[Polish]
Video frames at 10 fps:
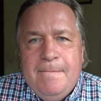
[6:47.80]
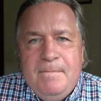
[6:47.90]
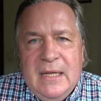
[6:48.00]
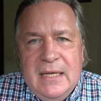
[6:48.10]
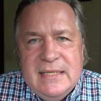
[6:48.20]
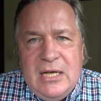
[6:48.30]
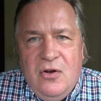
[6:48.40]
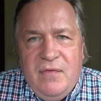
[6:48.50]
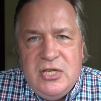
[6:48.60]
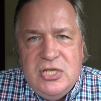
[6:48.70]
mm,
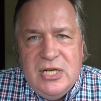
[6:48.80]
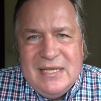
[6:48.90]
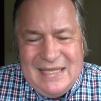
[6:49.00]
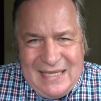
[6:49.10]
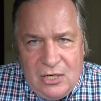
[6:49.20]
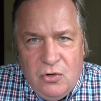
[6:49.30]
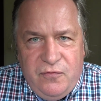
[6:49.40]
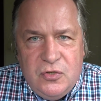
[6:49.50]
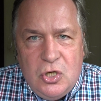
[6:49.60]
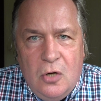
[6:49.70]
zachować się
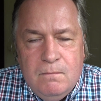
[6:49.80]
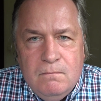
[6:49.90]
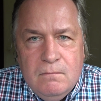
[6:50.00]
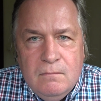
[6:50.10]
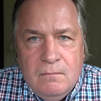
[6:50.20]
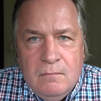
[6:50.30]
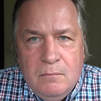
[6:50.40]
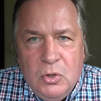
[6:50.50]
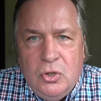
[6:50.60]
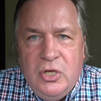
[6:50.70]
stanowczo,
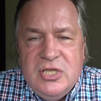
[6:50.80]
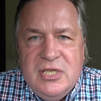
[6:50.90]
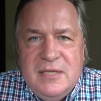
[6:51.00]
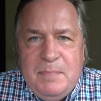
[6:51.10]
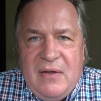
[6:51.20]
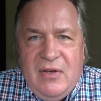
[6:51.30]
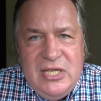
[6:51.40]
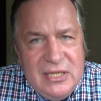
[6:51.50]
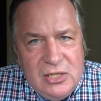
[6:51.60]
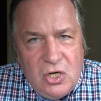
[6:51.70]
bo to jest sprawa
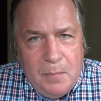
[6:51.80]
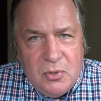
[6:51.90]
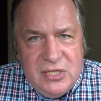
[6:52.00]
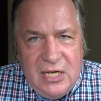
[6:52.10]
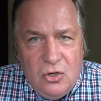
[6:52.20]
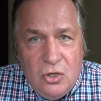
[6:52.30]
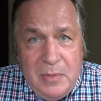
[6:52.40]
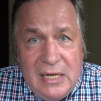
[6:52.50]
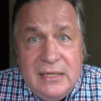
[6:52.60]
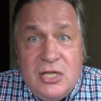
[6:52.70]
nie tylko polskiej
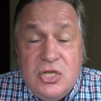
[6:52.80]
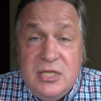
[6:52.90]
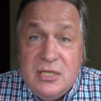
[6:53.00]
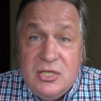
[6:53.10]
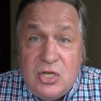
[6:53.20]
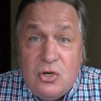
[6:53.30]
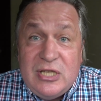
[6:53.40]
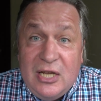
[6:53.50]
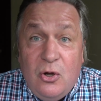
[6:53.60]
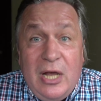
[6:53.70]
ekonomii, ale też
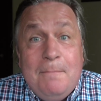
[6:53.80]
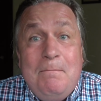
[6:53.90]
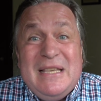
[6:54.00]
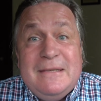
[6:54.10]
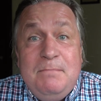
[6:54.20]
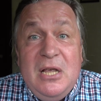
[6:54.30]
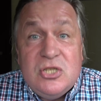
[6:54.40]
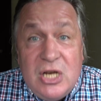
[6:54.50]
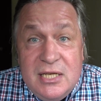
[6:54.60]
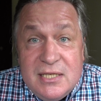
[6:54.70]
czegoś takiego jak
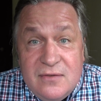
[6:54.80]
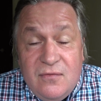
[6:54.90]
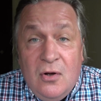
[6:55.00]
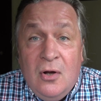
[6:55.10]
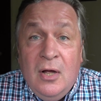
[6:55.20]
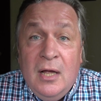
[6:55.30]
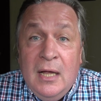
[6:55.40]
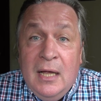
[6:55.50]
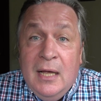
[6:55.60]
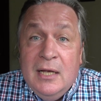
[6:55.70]
bezpieczeństwo
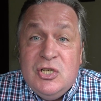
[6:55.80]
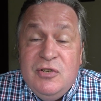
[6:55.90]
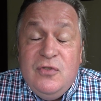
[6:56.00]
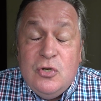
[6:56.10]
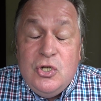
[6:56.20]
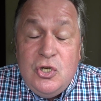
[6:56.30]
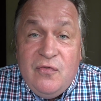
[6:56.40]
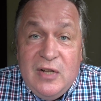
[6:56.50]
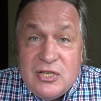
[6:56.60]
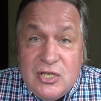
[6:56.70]

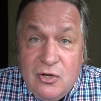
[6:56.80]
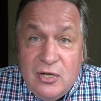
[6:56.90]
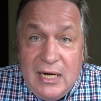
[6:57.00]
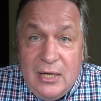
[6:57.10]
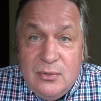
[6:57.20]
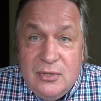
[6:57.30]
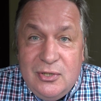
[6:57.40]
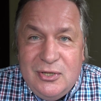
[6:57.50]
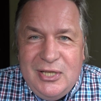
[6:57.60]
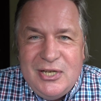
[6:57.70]
żywnościowe naszego kraju.
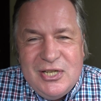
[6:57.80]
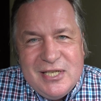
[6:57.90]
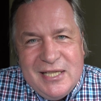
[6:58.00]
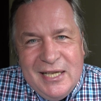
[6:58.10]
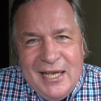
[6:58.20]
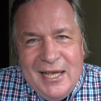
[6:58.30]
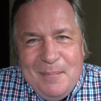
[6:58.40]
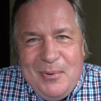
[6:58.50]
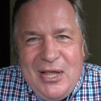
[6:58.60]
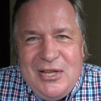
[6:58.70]
To też jest
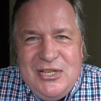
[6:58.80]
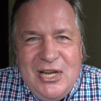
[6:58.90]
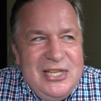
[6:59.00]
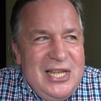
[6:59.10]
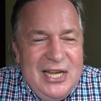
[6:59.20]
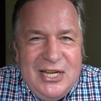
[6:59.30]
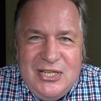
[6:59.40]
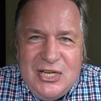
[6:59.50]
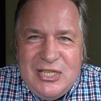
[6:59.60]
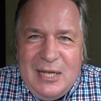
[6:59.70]
pojęcie nie
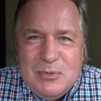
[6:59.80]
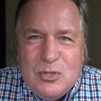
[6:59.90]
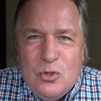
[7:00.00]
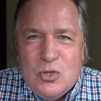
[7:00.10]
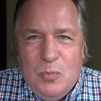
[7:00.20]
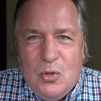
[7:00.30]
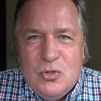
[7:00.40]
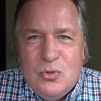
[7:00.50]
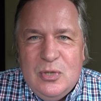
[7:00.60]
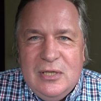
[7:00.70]
gdzieś tam z
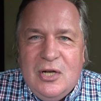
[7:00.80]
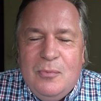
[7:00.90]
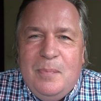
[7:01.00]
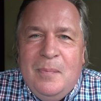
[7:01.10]
kosmosu, tylko,